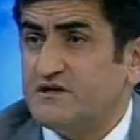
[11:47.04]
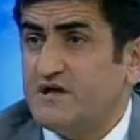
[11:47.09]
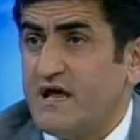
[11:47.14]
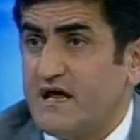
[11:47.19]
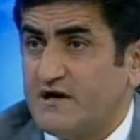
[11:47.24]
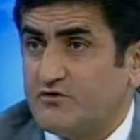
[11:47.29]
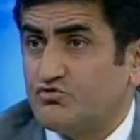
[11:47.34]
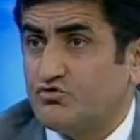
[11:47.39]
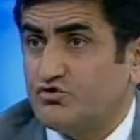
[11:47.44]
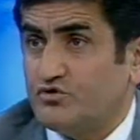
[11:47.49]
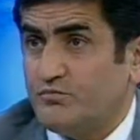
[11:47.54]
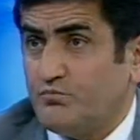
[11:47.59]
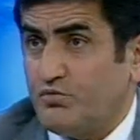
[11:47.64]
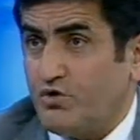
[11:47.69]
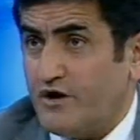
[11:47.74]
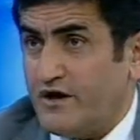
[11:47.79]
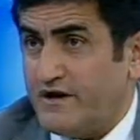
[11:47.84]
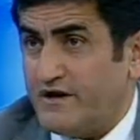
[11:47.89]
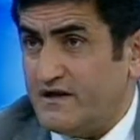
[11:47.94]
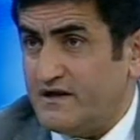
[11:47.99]
her türü,
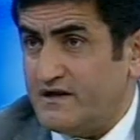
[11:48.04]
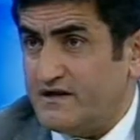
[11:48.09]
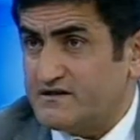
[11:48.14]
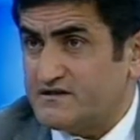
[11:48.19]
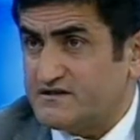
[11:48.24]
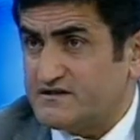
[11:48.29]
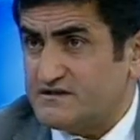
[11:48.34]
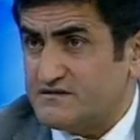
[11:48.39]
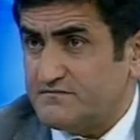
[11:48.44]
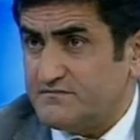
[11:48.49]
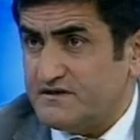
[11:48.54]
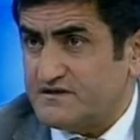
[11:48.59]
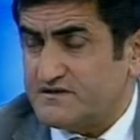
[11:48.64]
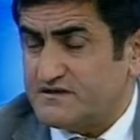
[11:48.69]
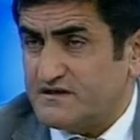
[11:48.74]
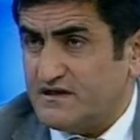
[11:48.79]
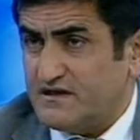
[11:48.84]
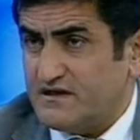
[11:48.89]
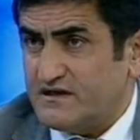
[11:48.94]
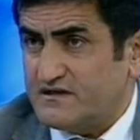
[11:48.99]
polen alerjisi, besin
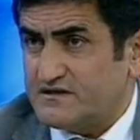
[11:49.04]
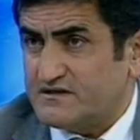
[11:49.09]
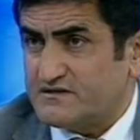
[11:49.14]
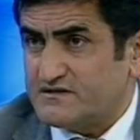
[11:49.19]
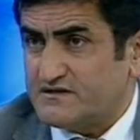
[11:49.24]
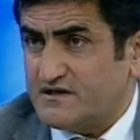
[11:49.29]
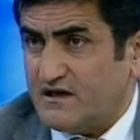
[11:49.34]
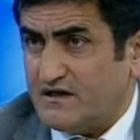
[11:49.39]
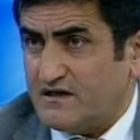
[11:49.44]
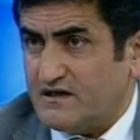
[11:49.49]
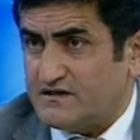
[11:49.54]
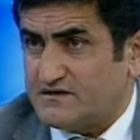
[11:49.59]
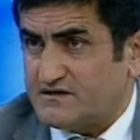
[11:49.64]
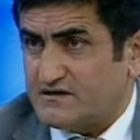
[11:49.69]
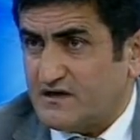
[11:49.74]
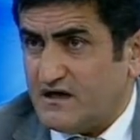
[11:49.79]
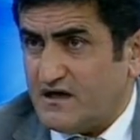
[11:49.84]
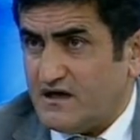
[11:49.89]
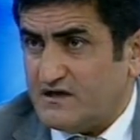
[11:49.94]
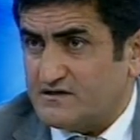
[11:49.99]
alerjisi, alerjik
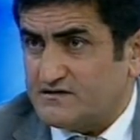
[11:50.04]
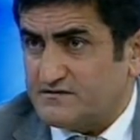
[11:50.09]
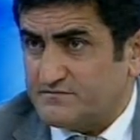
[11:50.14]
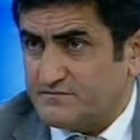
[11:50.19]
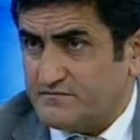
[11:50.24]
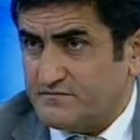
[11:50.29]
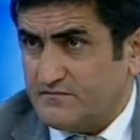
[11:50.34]
ast,